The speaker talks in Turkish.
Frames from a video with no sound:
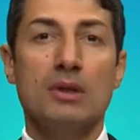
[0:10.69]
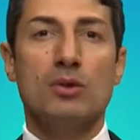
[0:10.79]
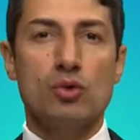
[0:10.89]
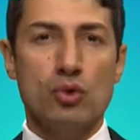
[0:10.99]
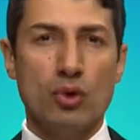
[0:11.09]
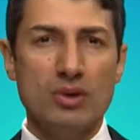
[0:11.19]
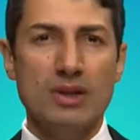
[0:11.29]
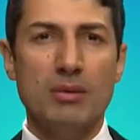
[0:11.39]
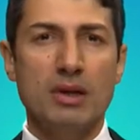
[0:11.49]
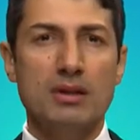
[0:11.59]
son
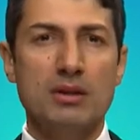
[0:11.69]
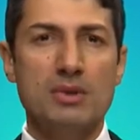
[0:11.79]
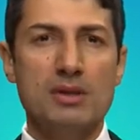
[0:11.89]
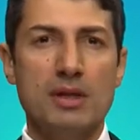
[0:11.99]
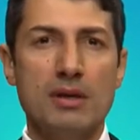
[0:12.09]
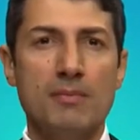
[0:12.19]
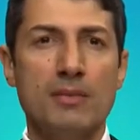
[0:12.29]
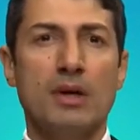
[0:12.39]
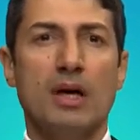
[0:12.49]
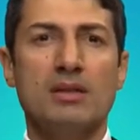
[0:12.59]
yıllara baktığımızda
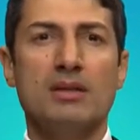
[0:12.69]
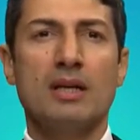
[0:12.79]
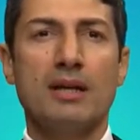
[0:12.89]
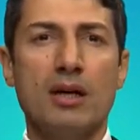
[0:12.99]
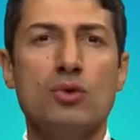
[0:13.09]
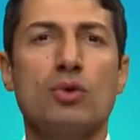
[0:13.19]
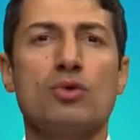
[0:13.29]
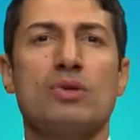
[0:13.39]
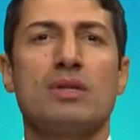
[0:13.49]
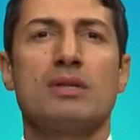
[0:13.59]
adından en çok
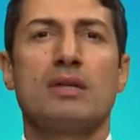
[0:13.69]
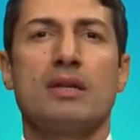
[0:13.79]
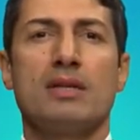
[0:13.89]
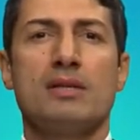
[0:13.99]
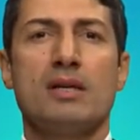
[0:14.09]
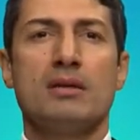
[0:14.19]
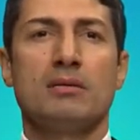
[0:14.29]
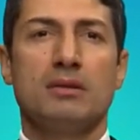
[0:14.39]
söz ettiren eser